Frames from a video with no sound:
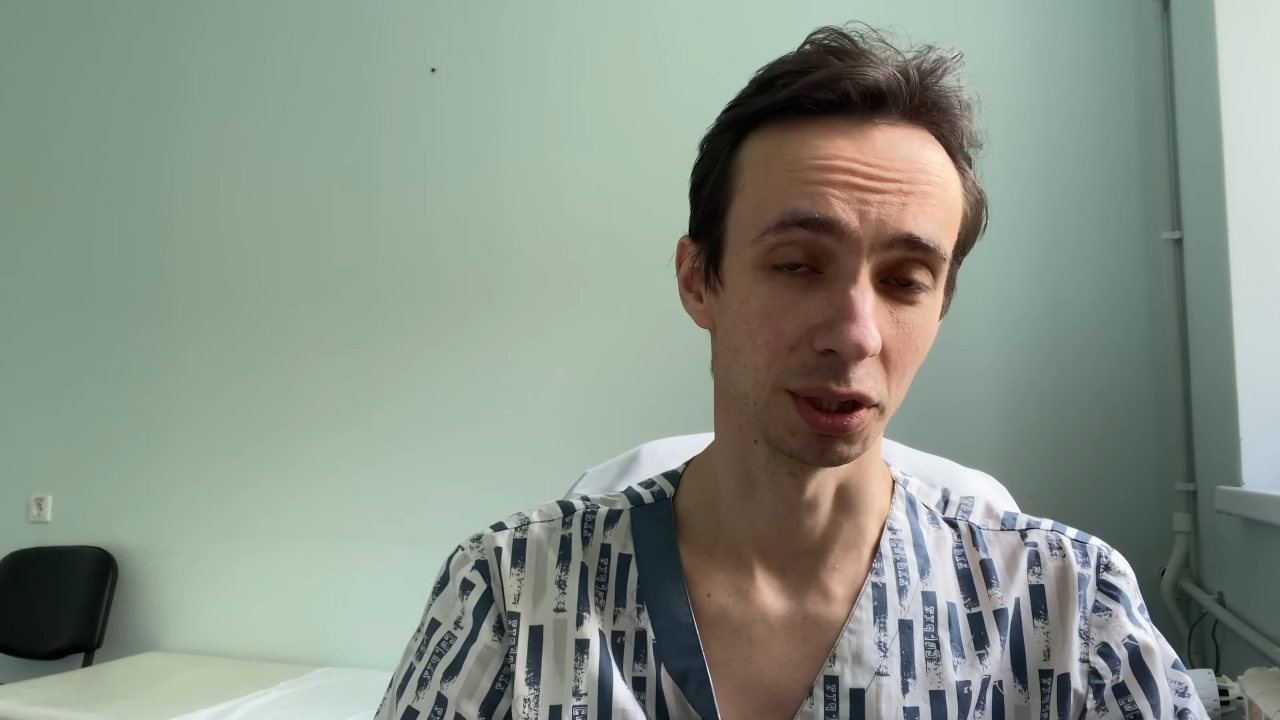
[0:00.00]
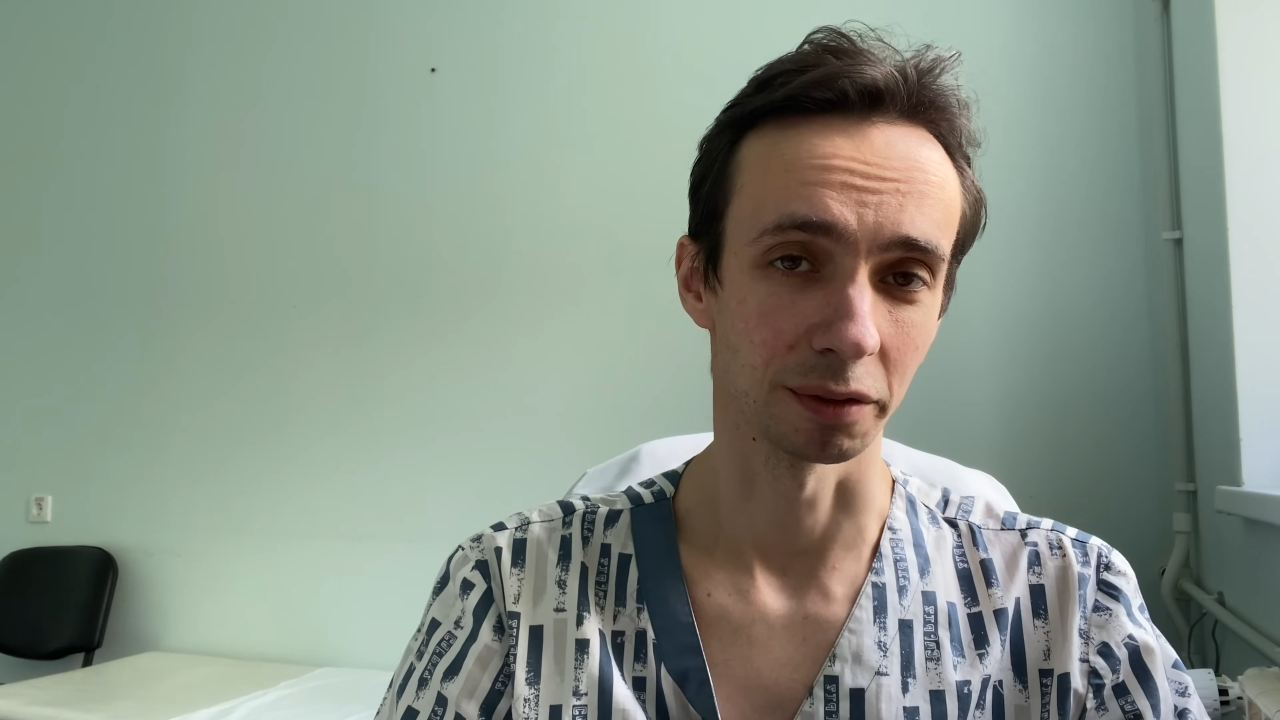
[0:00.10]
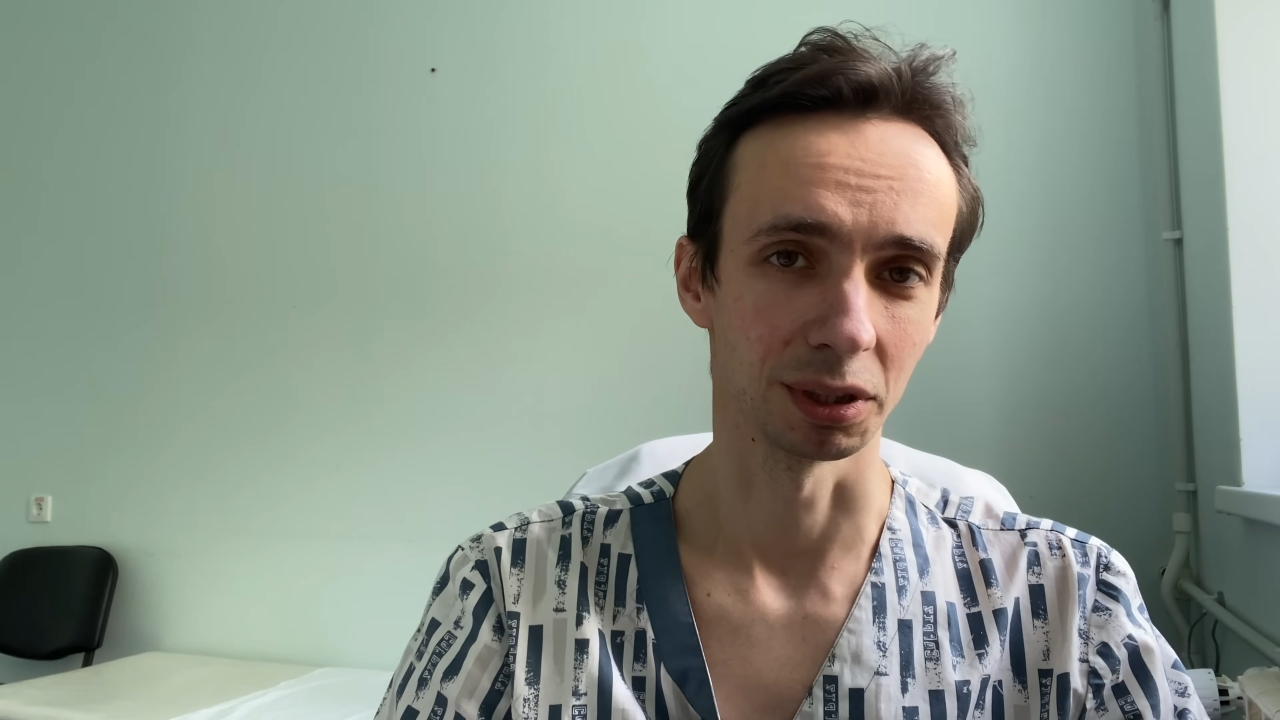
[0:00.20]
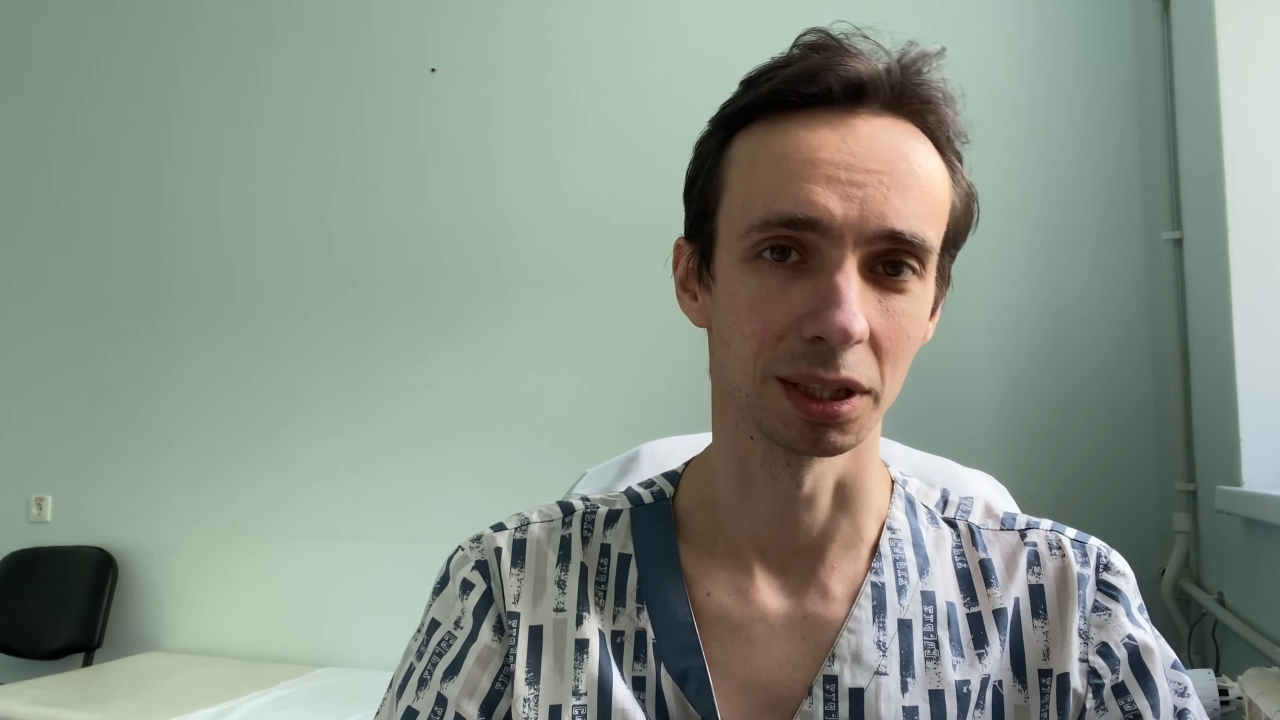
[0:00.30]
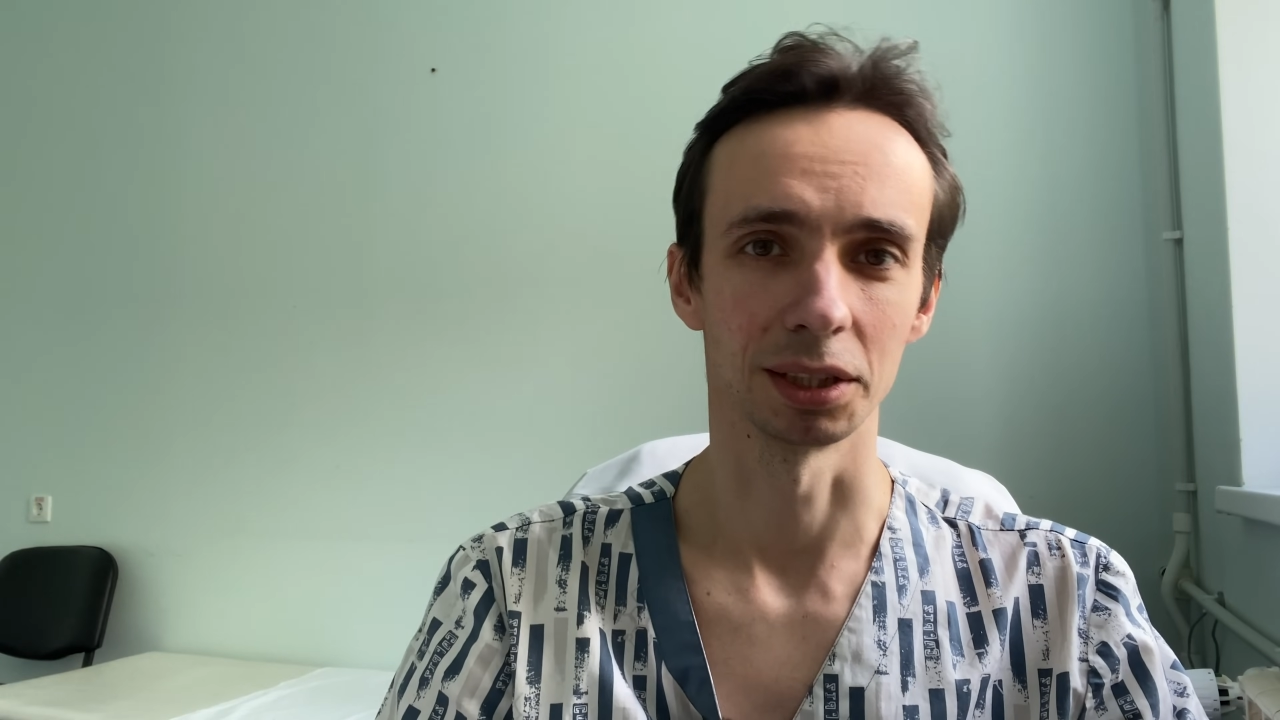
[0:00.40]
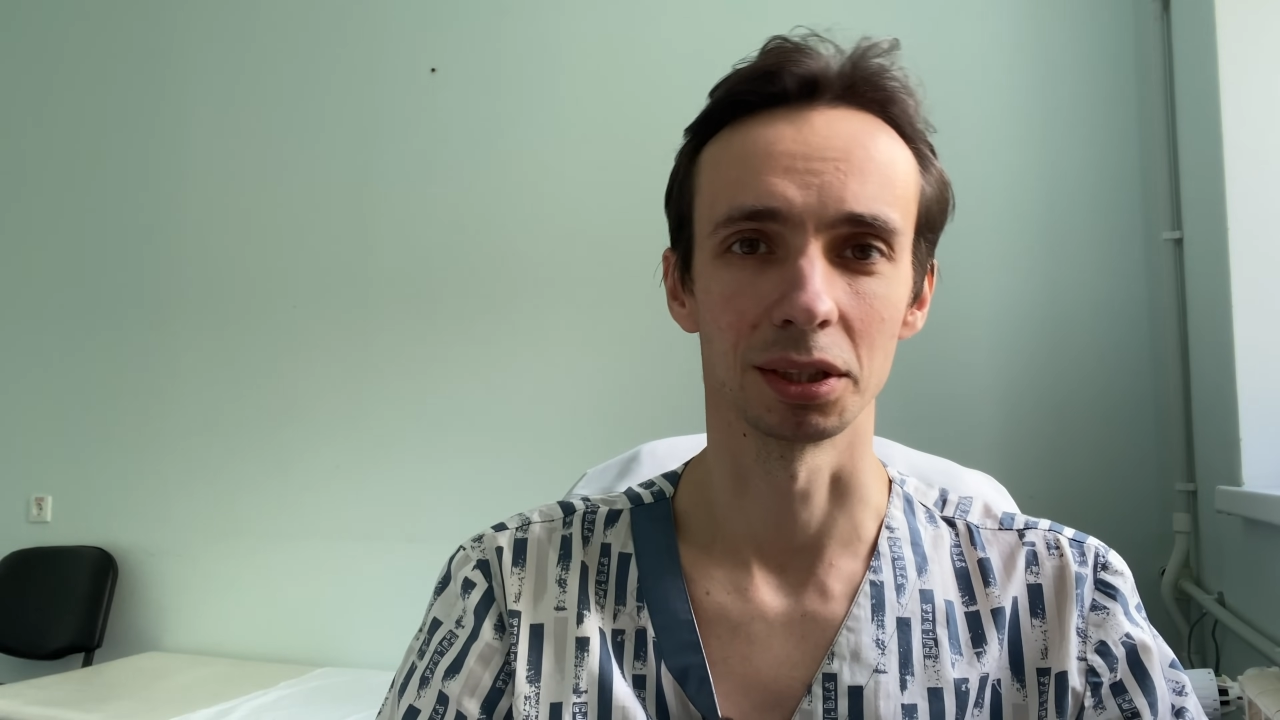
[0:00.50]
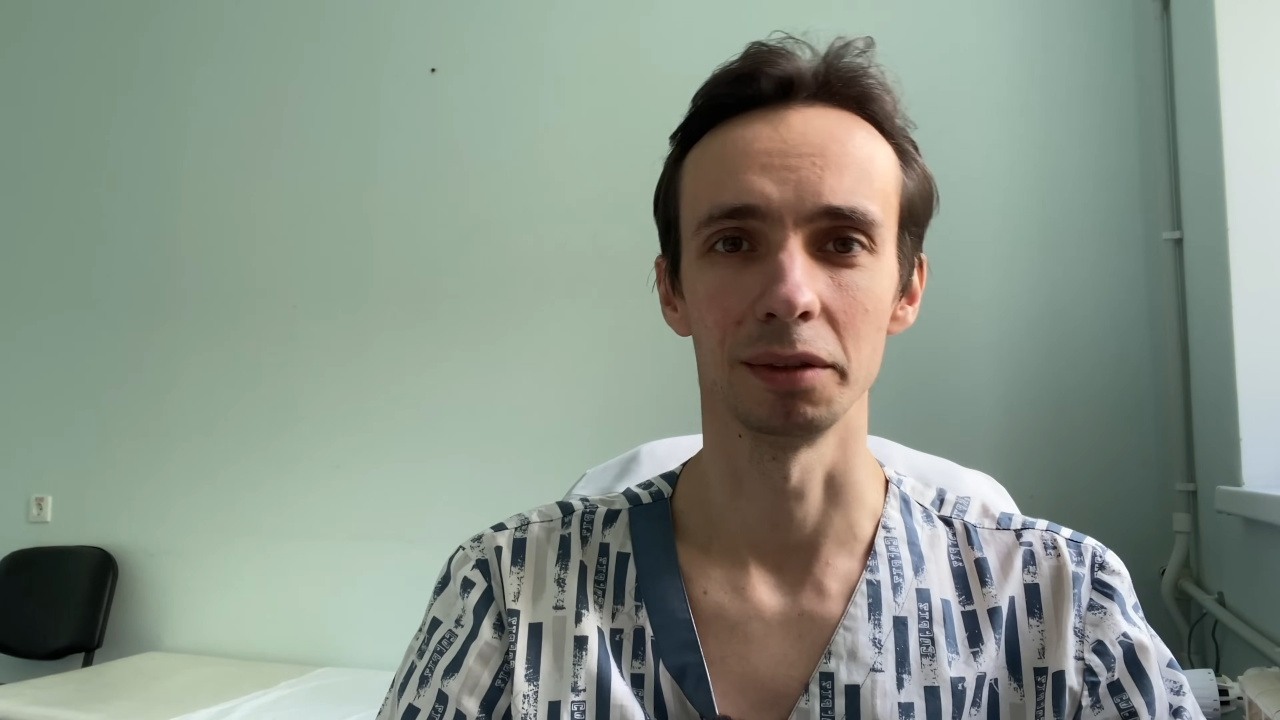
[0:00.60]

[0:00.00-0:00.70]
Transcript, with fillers: нервные клетки